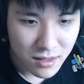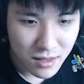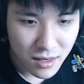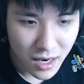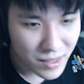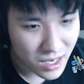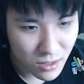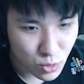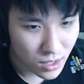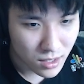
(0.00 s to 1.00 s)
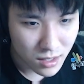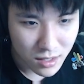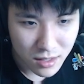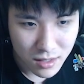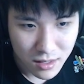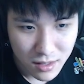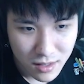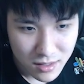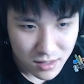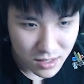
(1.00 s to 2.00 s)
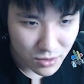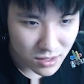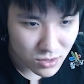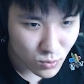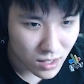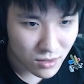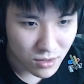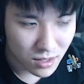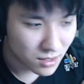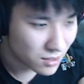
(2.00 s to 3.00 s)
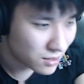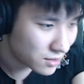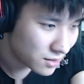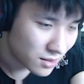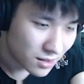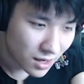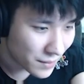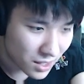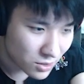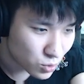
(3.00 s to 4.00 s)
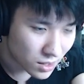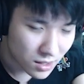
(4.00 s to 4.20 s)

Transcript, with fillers: 还没跳爽，十二月二十五号了，还没跳爽。